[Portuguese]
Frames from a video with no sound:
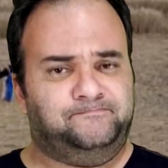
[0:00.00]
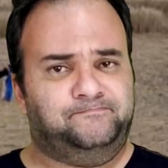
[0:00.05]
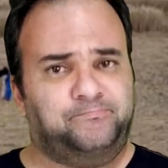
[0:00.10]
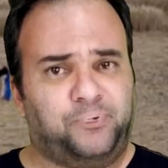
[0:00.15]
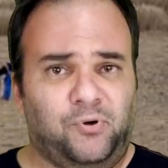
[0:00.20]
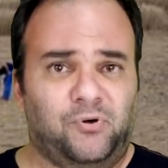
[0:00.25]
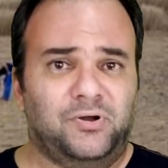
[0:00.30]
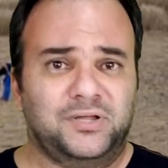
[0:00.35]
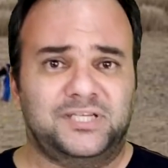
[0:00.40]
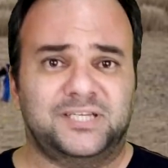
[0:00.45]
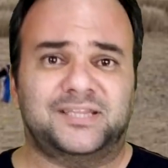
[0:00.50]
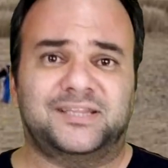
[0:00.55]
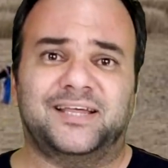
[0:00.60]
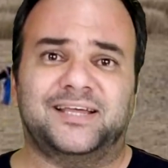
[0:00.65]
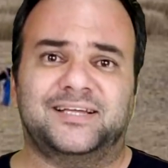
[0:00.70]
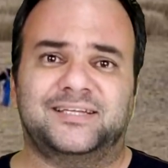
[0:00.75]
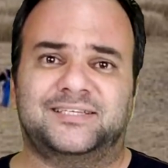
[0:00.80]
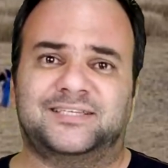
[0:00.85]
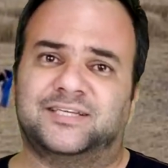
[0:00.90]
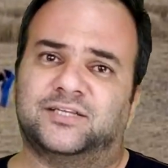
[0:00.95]
pode
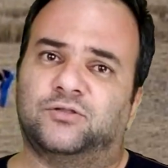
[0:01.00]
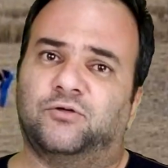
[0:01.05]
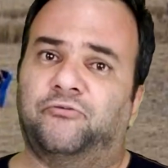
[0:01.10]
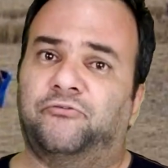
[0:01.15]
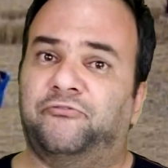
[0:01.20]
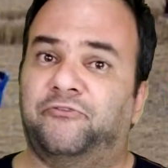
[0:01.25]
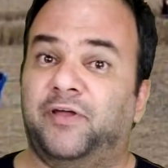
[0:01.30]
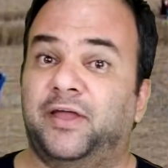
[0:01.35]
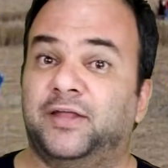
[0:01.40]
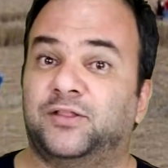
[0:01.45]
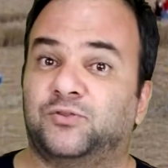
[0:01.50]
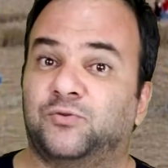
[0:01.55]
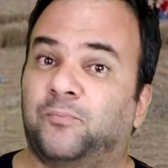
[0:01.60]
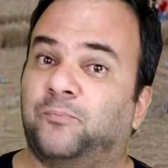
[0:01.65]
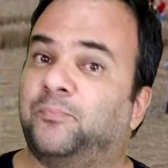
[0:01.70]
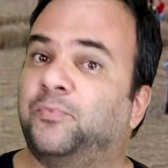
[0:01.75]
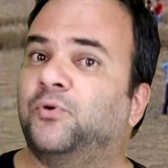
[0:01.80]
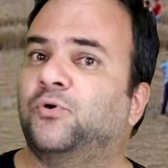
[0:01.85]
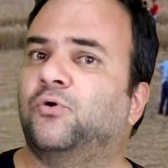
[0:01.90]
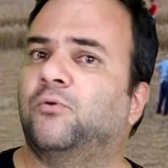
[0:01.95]
ter sido feito
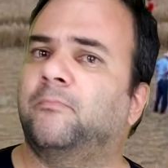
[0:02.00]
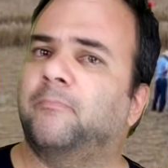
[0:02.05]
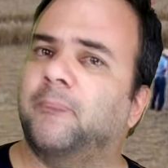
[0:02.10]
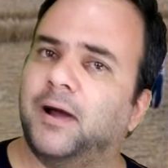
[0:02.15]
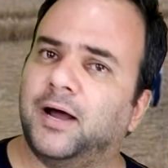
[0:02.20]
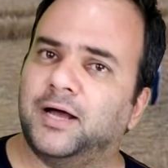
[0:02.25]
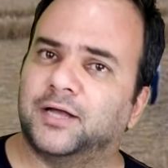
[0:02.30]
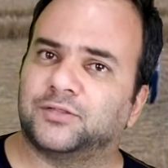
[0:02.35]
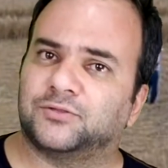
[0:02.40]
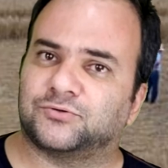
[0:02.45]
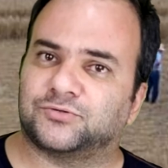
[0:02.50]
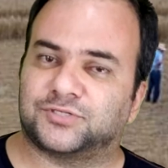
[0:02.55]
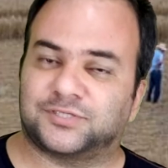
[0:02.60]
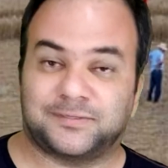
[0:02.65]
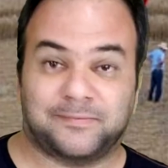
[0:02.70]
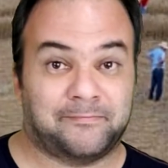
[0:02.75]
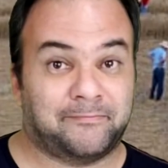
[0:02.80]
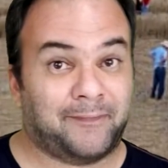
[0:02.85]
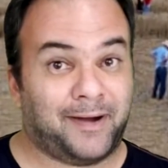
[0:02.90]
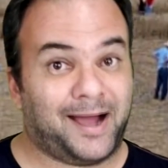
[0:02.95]
por
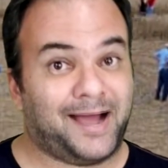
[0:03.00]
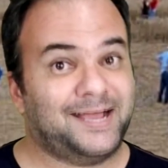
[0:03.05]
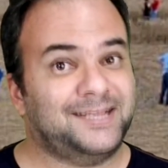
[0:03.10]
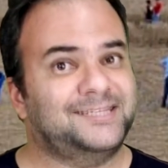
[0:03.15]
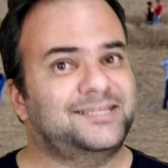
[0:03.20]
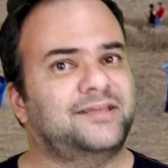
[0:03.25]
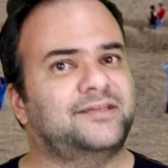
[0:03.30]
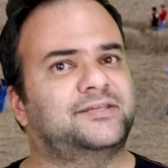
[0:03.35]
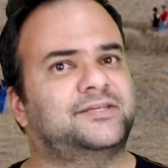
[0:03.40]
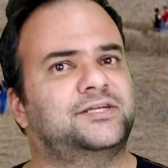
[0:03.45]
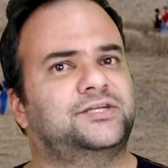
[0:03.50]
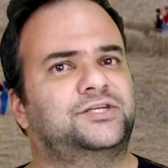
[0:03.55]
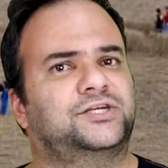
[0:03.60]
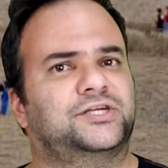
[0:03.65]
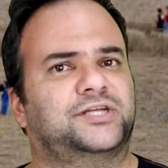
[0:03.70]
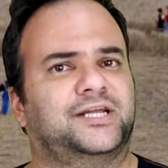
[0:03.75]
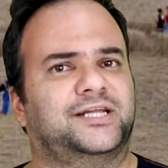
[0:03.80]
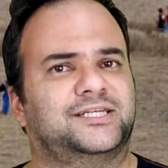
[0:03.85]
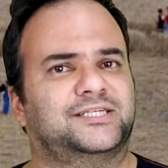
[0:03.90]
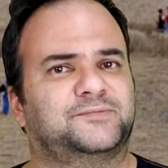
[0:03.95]
humanos, mas existe
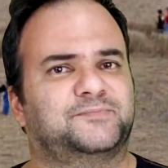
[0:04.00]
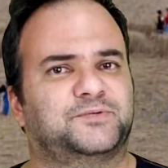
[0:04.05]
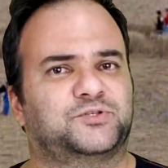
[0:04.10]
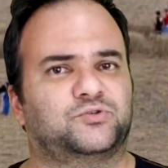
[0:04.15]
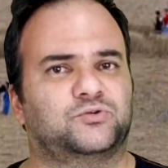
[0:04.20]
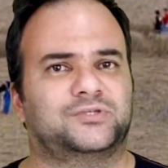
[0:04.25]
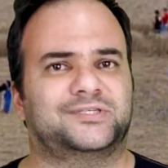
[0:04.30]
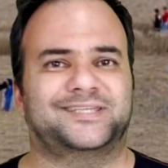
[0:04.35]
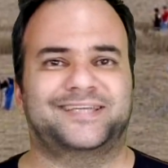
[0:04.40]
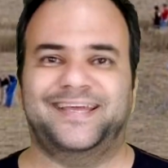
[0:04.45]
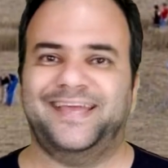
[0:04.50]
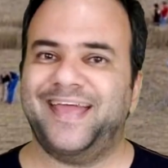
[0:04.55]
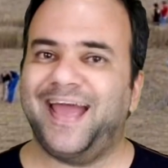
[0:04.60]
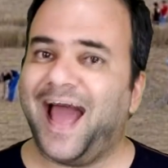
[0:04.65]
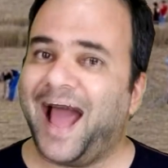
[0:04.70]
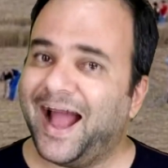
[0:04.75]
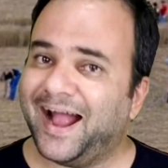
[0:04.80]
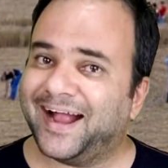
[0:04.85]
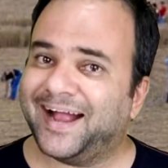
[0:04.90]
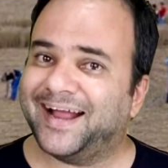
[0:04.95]
aquelas pessoas que
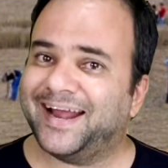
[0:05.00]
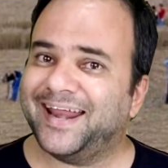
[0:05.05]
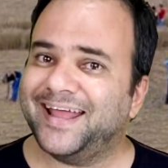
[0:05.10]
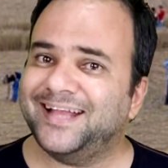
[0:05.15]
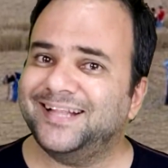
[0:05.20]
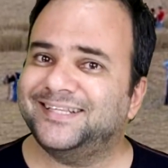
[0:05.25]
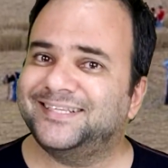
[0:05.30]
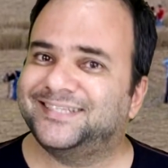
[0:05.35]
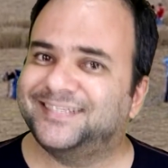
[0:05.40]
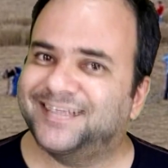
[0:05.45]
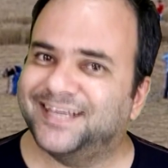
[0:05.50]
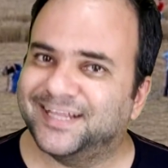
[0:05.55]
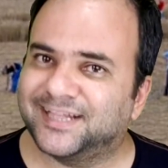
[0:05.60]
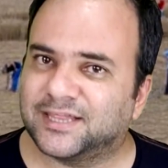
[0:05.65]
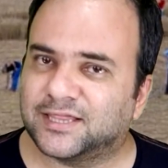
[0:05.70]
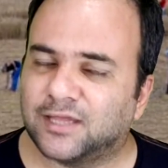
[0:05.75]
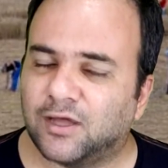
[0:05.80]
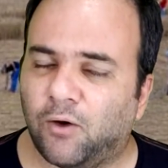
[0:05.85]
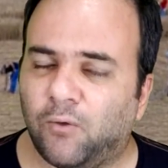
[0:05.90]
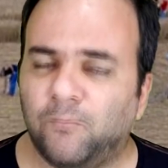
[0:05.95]

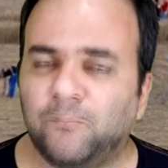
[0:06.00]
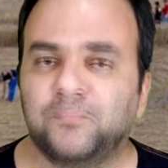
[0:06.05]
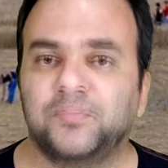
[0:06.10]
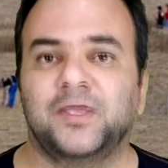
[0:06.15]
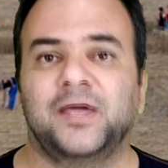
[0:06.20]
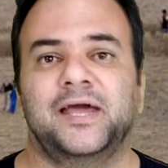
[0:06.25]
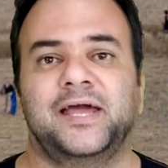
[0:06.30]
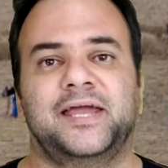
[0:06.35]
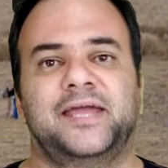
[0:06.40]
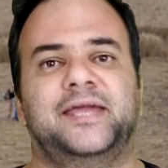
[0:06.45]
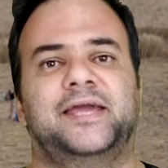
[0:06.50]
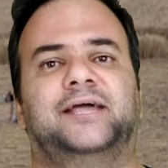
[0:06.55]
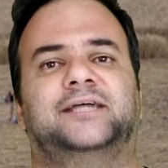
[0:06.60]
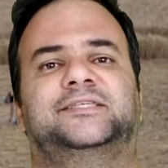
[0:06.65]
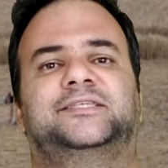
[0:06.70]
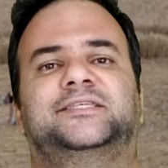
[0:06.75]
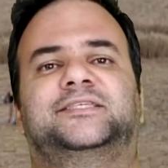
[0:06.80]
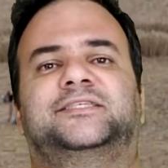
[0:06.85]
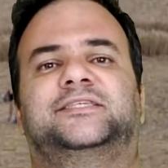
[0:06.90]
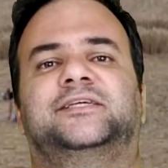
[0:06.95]
acreditam que
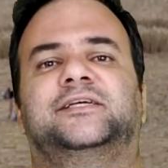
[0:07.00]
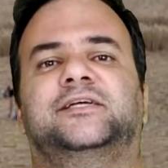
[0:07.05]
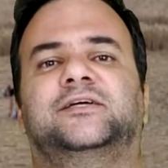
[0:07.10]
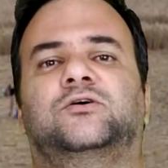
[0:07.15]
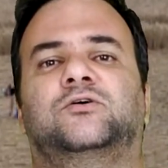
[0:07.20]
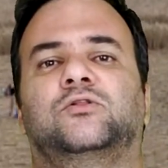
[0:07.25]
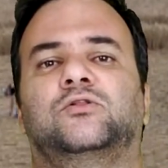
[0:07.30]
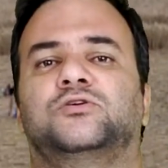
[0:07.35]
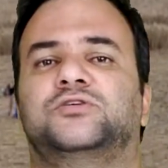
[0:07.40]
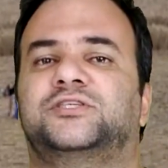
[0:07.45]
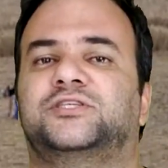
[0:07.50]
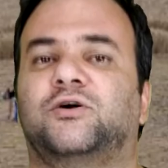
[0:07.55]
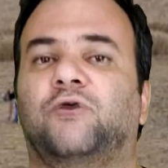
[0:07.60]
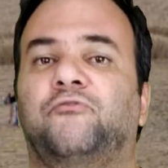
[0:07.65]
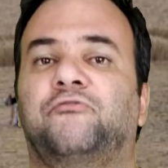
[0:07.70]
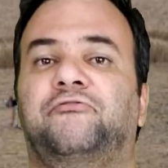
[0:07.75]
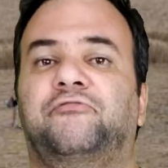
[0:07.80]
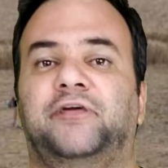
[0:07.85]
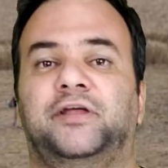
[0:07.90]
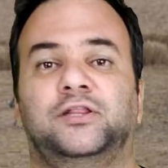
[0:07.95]
esses círculos são
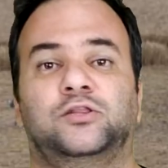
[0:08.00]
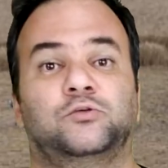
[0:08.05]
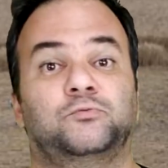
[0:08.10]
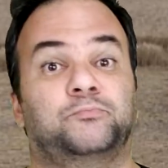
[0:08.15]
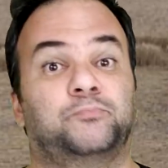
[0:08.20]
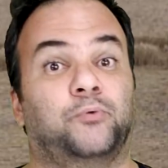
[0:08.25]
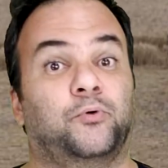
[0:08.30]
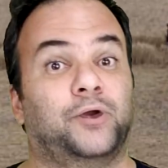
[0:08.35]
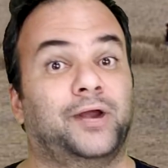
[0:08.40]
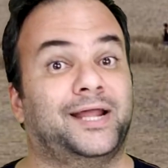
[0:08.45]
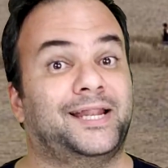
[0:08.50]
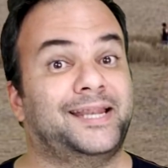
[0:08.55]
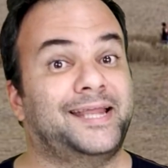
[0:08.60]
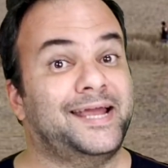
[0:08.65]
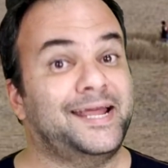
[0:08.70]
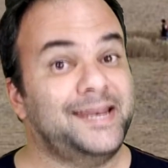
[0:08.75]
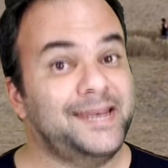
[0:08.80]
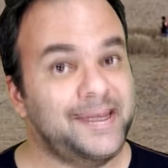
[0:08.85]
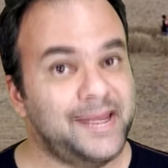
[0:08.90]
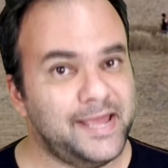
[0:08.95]
feitos por
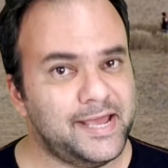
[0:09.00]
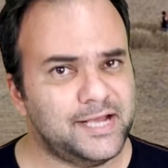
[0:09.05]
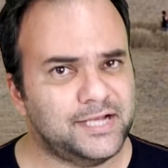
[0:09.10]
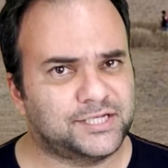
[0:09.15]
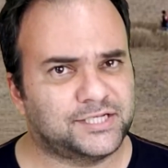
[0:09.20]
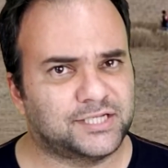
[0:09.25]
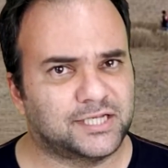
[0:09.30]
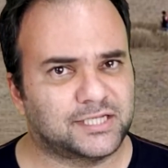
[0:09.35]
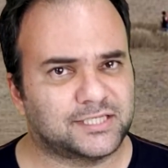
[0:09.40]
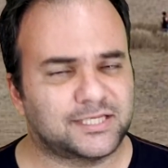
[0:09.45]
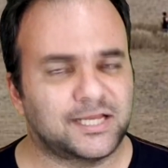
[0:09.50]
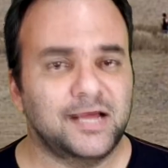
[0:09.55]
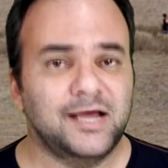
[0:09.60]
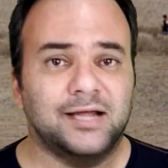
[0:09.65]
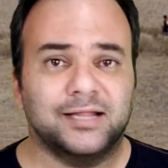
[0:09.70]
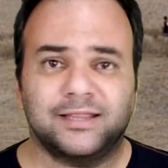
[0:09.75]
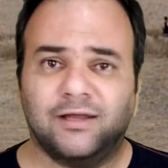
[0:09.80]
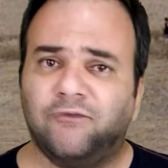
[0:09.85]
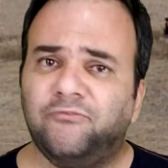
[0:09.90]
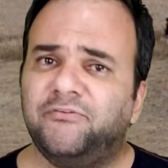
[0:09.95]
alienígenas.
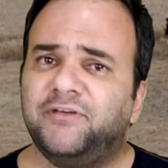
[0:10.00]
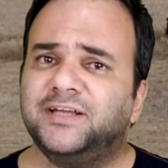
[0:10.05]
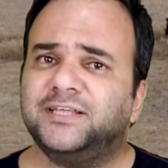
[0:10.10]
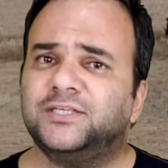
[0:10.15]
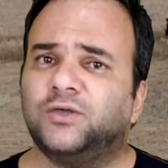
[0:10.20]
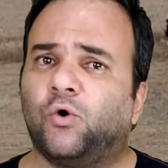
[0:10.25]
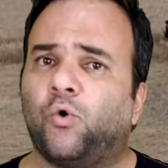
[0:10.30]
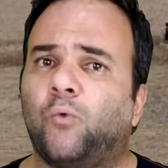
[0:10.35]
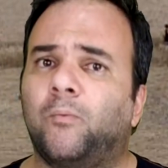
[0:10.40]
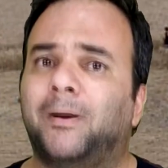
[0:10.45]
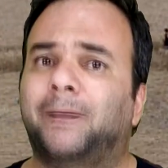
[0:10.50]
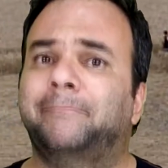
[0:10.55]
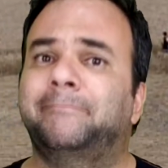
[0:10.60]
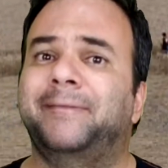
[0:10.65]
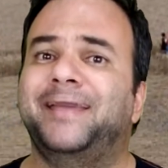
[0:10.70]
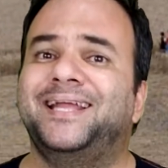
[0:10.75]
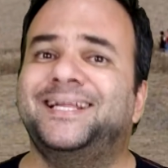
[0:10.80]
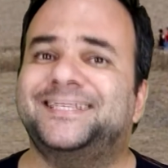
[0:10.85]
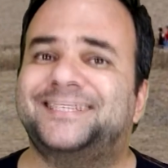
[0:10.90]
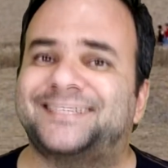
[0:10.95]
Talvez alguma
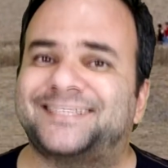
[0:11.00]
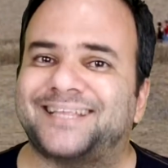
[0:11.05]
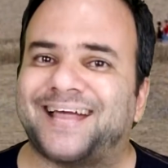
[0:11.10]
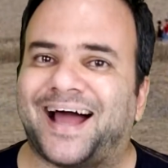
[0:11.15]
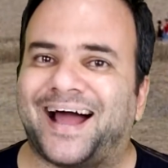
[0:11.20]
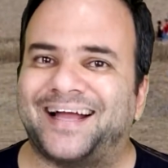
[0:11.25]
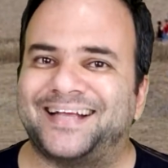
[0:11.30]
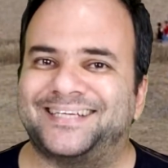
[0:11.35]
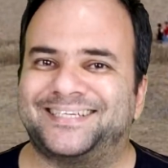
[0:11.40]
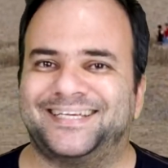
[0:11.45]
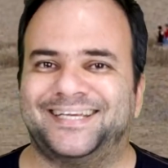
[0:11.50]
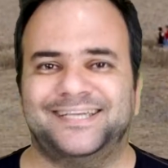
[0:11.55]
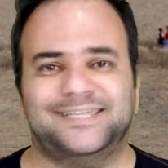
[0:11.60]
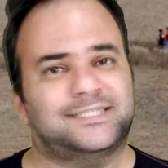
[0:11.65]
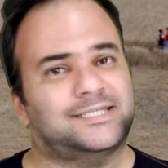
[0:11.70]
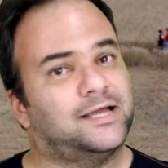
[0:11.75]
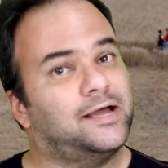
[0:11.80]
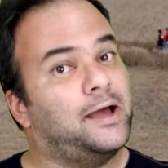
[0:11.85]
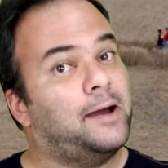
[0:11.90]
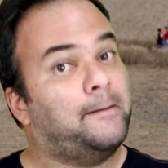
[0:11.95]
mensagem
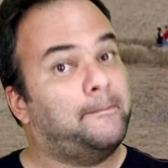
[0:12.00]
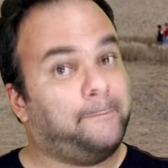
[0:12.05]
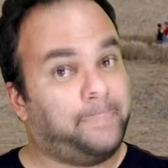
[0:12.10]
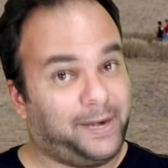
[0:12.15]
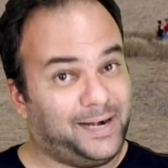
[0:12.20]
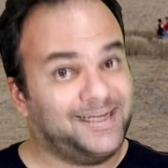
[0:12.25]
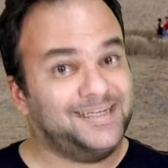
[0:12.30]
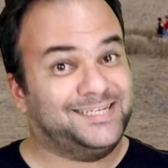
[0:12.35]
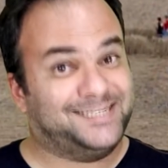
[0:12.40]
pra